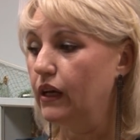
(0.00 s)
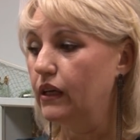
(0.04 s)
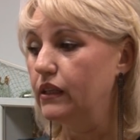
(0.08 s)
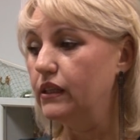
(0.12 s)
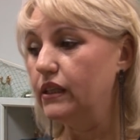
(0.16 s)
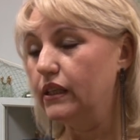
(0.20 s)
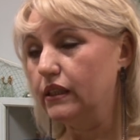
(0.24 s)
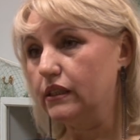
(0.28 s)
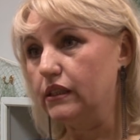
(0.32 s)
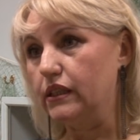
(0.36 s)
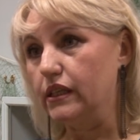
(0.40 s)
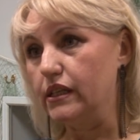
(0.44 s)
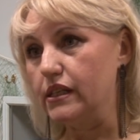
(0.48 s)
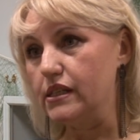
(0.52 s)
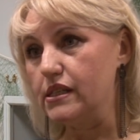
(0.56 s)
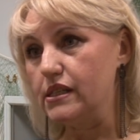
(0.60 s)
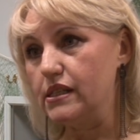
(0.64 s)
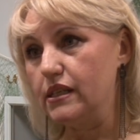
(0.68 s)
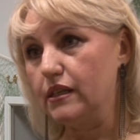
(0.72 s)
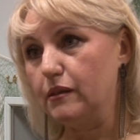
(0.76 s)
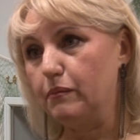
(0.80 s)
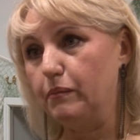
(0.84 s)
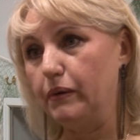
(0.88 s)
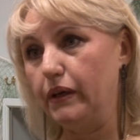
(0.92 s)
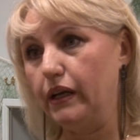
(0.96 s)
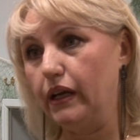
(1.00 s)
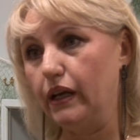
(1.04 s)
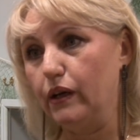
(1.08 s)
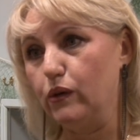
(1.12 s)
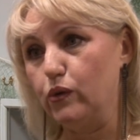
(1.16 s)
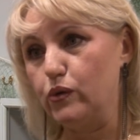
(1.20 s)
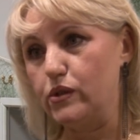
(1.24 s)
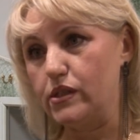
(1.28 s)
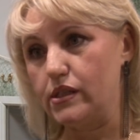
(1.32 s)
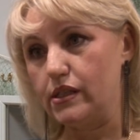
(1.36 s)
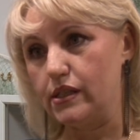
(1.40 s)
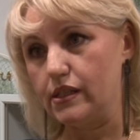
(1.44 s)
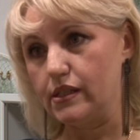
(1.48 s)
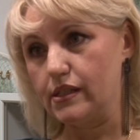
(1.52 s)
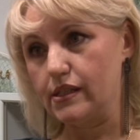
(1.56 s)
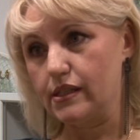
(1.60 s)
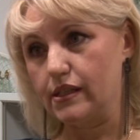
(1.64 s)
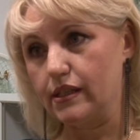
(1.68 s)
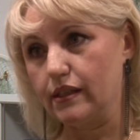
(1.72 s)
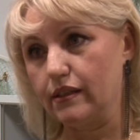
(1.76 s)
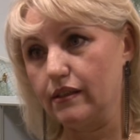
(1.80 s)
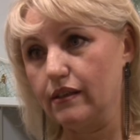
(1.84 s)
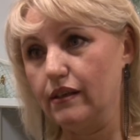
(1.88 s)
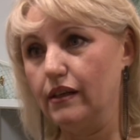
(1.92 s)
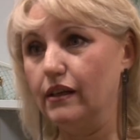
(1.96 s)
некоторые из них были
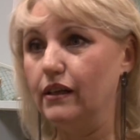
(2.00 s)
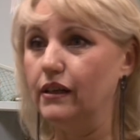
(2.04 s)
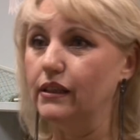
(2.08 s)
аутисты,